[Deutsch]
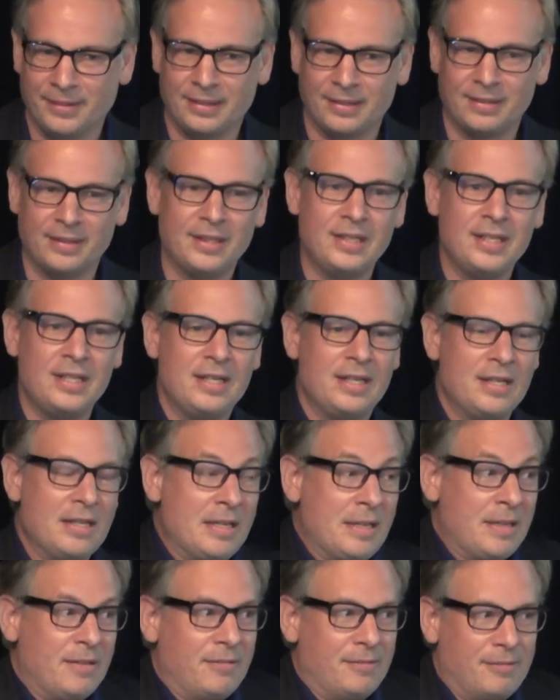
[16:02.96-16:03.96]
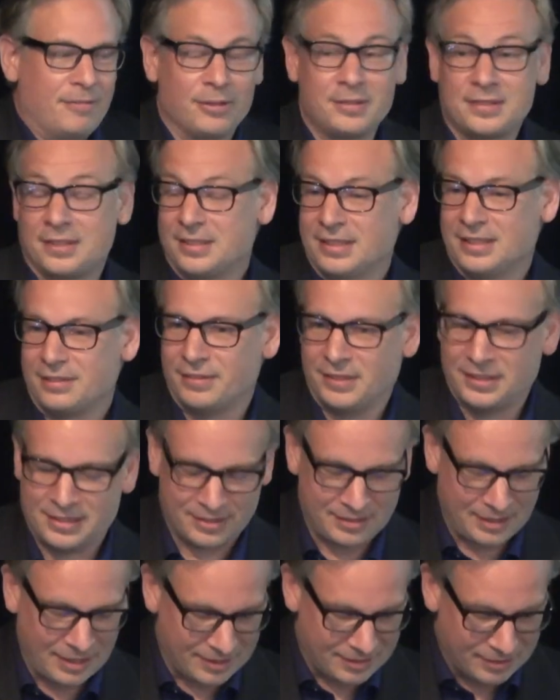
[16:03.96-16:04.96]
Ja. Wüsste ich nicht, wie ich
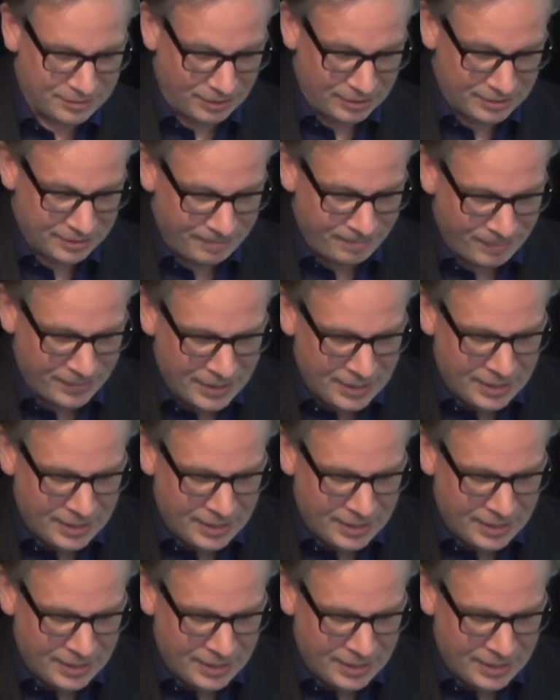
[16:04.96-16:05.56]
das testen sollte.